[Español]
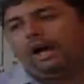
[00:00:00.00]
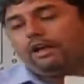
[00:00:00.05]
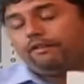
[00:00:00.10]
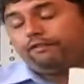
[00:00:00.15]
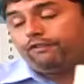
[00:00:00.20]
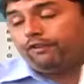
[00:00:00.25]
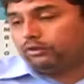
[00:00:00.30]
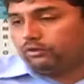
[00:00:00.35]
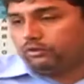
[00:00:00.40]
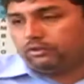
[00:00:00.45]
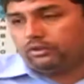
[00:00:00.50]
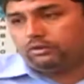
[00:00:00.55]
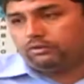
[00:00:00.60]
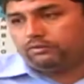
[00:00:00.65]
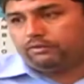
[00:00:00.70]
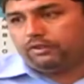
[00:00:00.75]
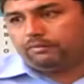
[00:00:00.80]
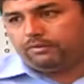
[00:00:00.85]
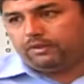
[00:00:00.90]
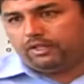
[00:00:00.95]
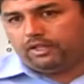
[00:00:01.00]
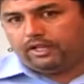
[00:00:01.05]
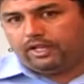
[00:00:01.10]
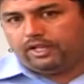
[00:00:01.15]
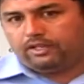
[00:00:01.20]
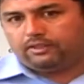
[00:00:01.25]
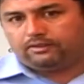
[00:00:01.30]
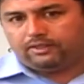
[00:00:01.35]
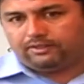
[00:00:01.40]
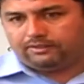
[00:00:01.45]
Inmediatamente ocurrido
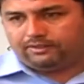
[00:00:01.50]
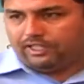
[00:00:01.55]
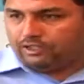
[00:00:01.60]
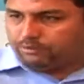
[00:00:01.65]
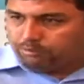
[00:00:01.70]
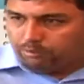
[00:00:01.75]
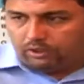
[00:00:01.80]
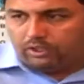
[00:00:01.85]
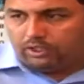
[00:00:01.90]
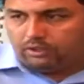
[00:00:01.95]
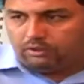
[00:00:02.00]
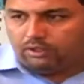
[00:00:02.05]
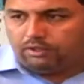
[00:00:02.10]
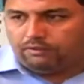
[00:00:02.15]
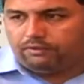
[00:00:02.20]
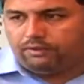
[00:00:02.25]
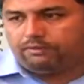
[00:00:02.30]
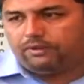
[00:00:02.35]
el hecho, el candidato